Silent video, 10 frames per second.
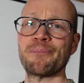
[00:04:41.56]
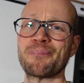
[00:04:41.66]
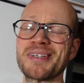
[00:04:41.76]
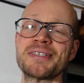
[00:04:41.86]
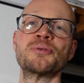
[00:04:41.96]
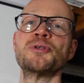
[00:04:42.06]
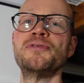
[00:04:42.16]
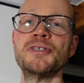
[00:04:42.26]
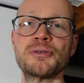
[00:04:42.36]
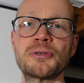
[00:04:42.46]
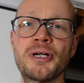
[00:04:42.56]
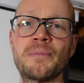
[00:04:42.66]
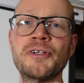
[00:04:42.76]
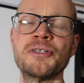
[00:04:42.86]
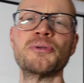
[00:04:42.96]
Das ist natürlich viel zu
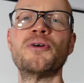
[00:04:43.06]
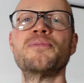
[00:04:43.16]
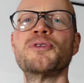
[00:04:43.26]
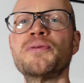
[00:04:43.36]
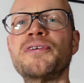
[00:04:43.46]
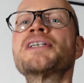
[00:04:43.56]
knapp. Wenn ihr so auf dem Sofa